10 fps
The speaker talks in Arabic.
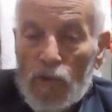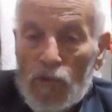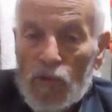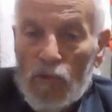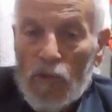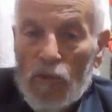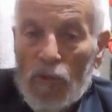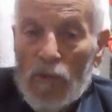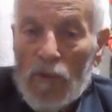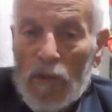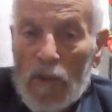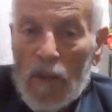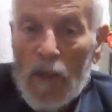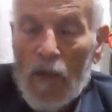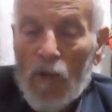شؤون
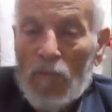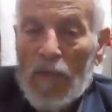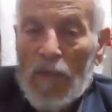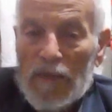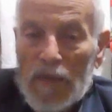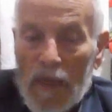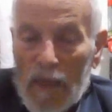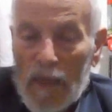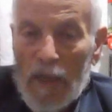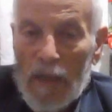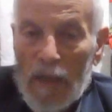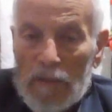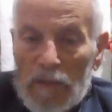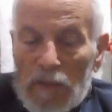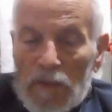الأمة الإسرائيلية
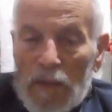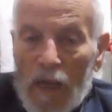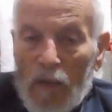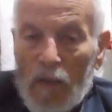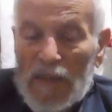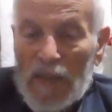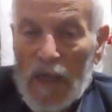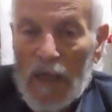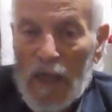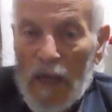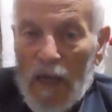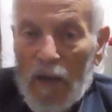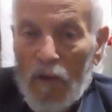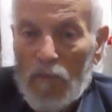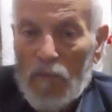الأمة
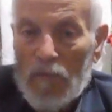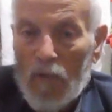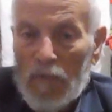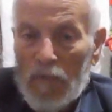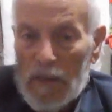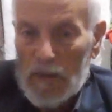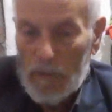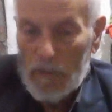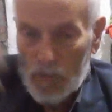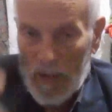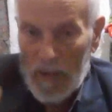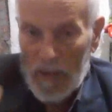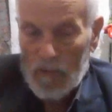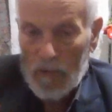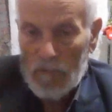الإسرائيلية أمة أمة جبتوها
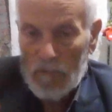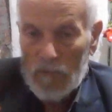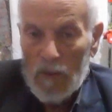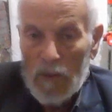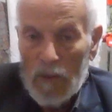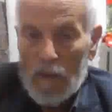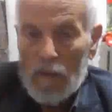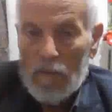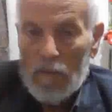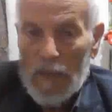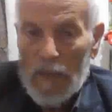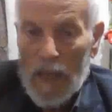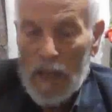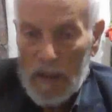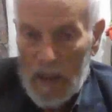أنتم
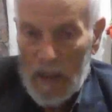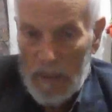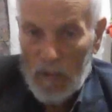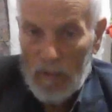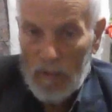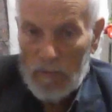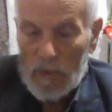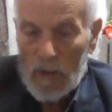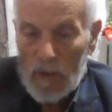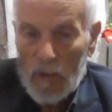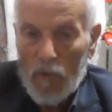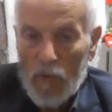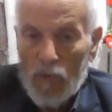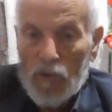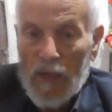بأكاذيبكم
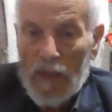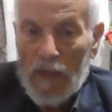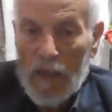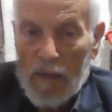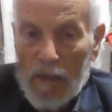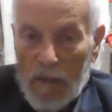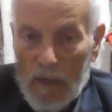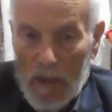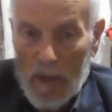قلت هذه أرض